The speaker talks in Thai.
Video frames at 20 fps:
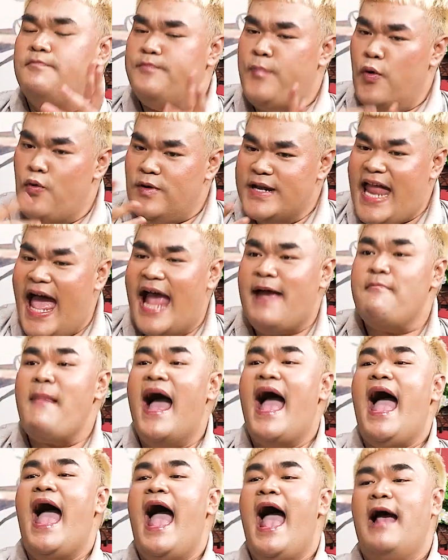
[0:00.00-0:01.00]
ปรุงได้
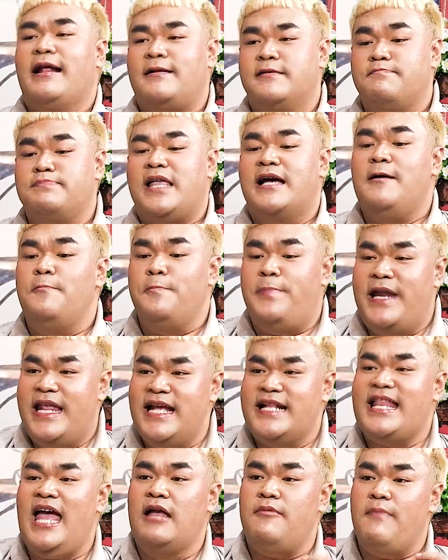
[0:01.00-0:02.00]
บ้างเติมพริ
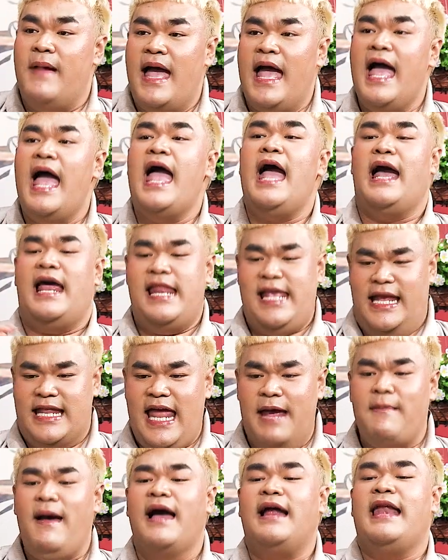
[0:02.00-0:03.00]
กได้บ้างอะไรอย่างนี้
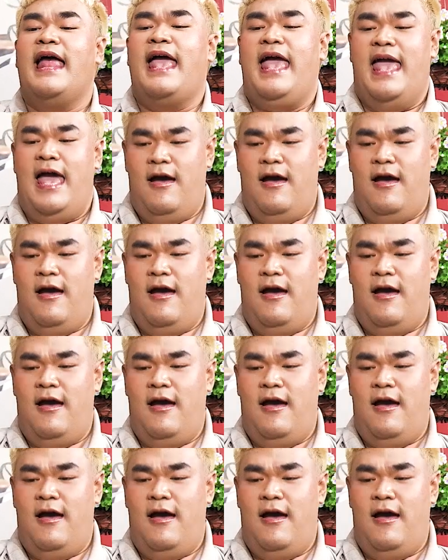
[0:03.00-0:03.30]
ได้บ้างแล้